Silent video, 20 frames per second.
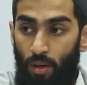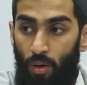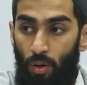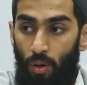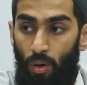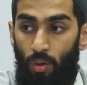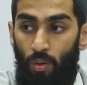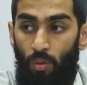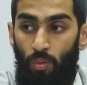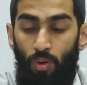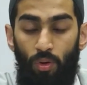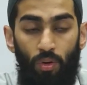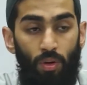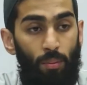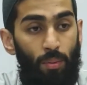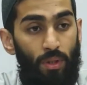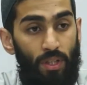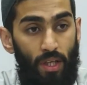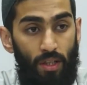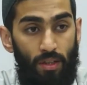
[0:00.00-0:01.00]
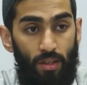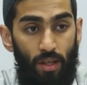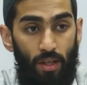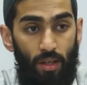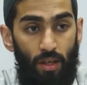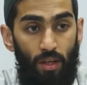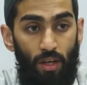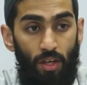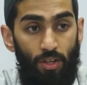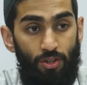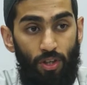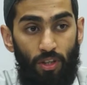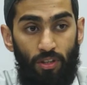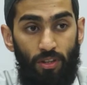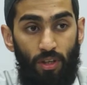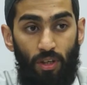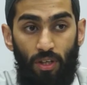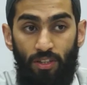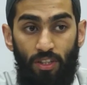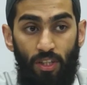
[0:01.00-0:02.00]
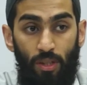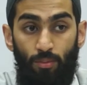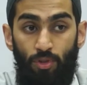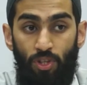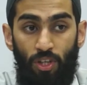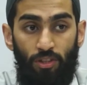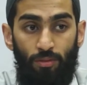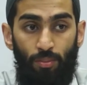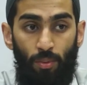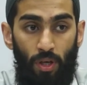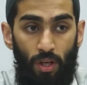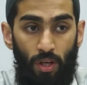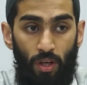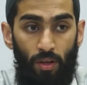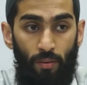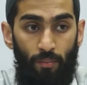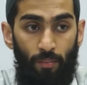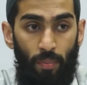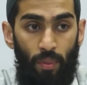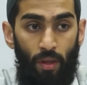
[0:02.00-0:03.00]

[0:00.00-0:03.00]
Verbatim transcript: और उन्हें बताता है कि ये शख्स एक अजीम शख्स बनेगा